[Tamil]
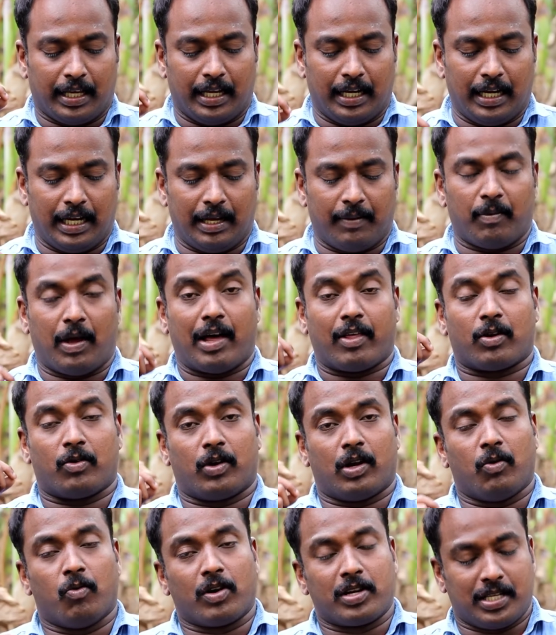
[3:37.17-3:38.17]
இல்லை
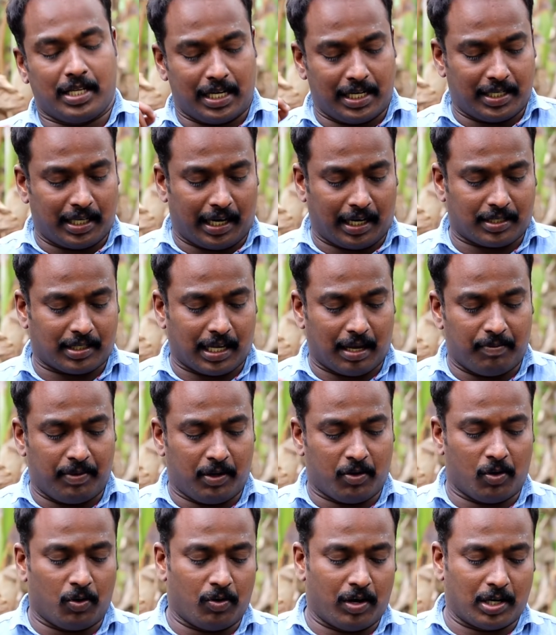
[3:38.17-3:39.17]
அதனோட ஒரிஜினல் ஜெராக்ஸ்
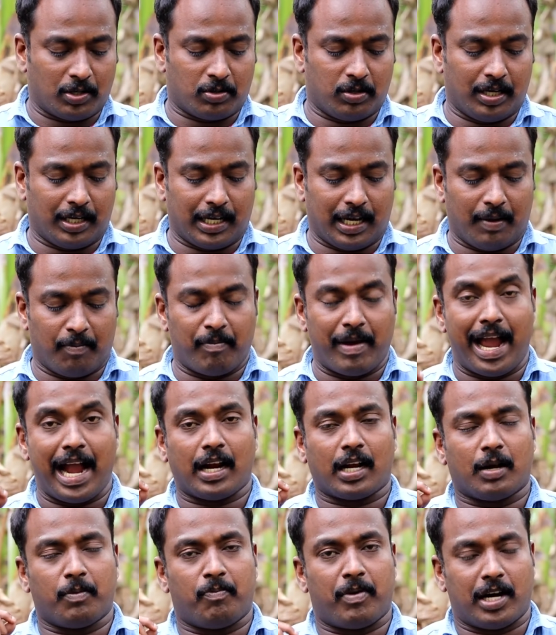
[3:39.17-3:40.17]
காப்பி கொண்டு வாங்கன்னு சொல்லியிருக்காங்க
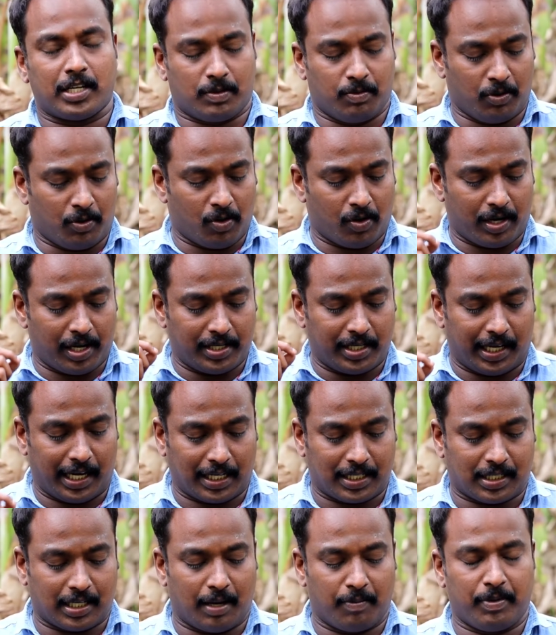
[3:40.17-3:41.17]
பேங்க் பாஸ்புக்கோட
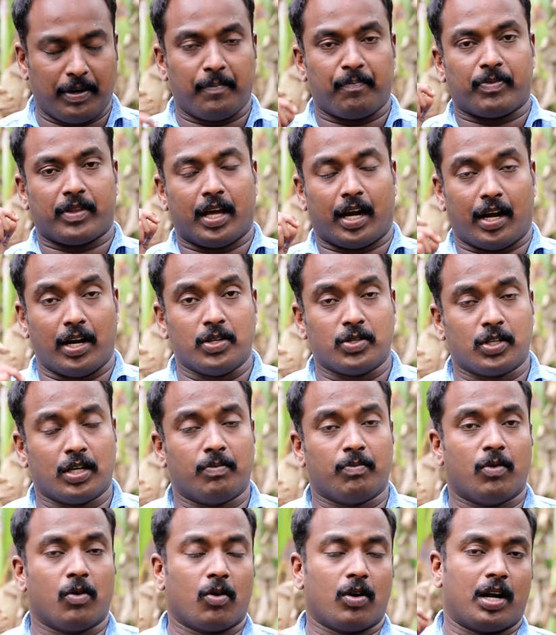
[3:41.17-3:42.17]
ஜெராக்ஸ் காப்பி
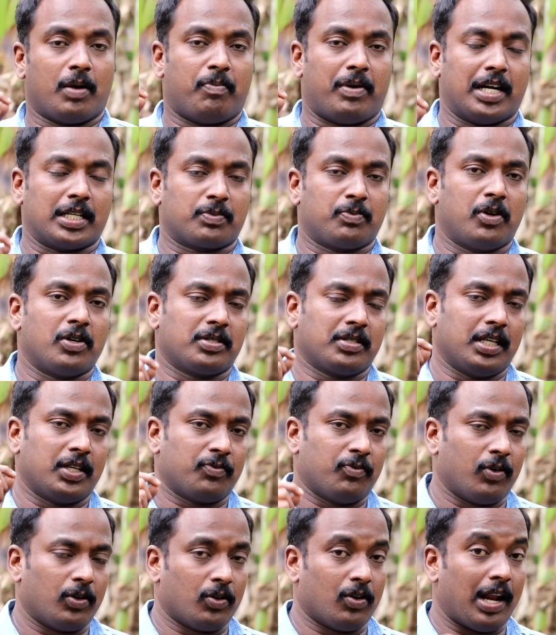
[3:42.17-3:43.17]
ரெசியூம் உங்களோட பாஸ்போர்ட்
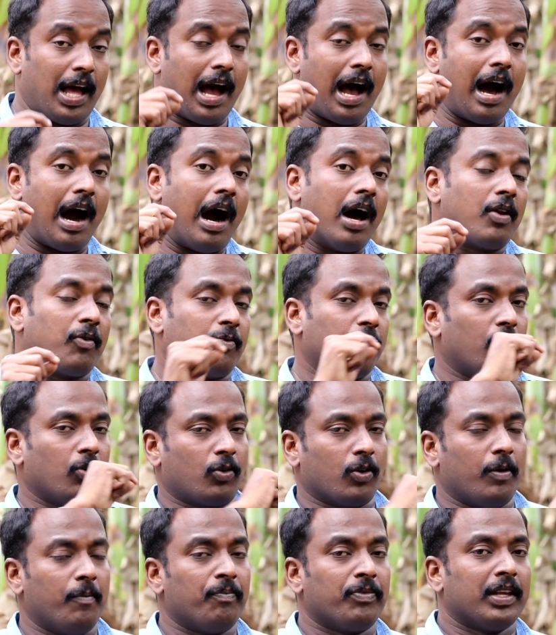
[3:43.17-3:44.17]
சைஸ் ஃபோட்டோவில் ஆறு
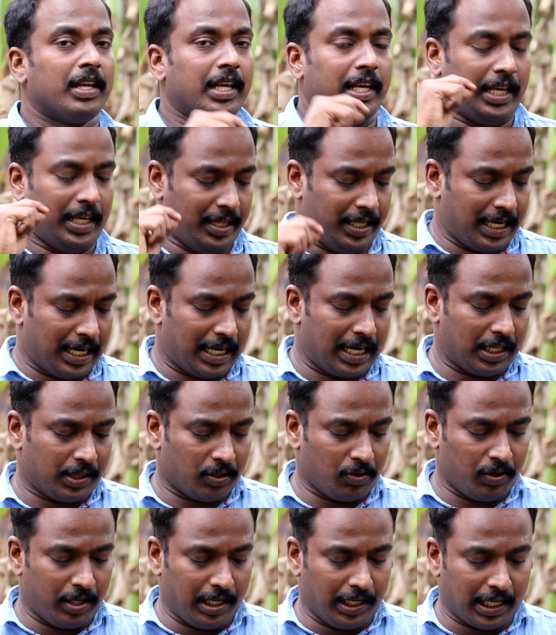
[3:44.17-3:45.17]
ஃபோட்டோ இது
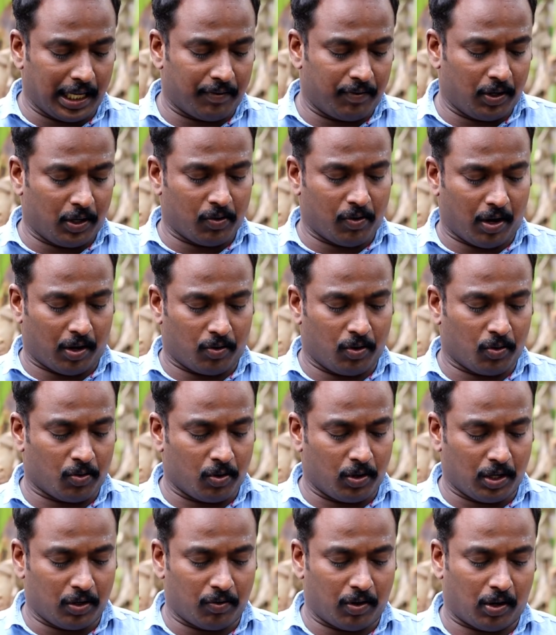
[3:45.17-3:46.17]
எல்லாத்தையும் இன்டர்வியூக்கு
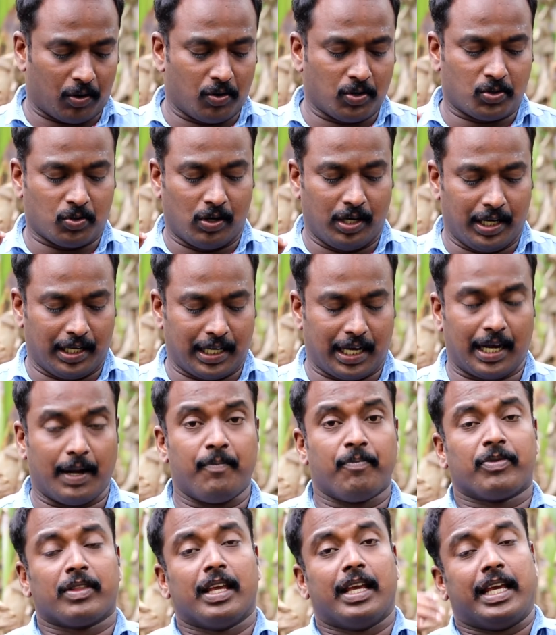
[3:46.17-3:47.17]
வரணும்னு கொண்டு வரணும்னு
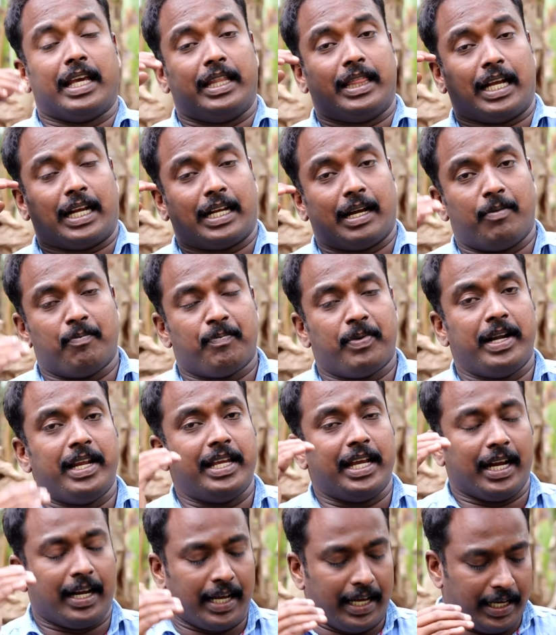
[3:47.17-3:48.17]
சொல்லியிருக்காங்க இந்த
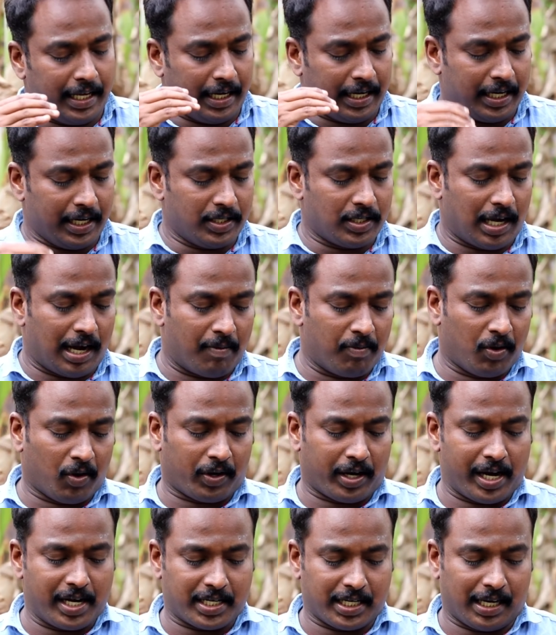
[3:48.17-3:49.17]
கம்பெனி எங்கே இருக்குது ஜாப்
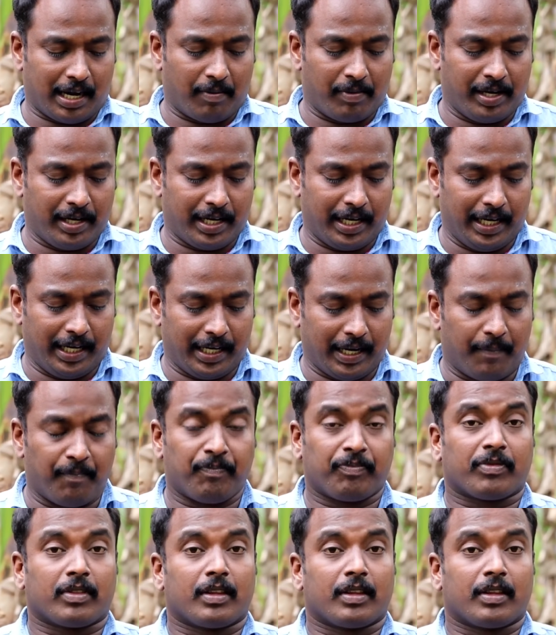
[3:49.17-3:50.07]
லொக்கேஷன் அப்படின்னு கேட்டிங்கன்னா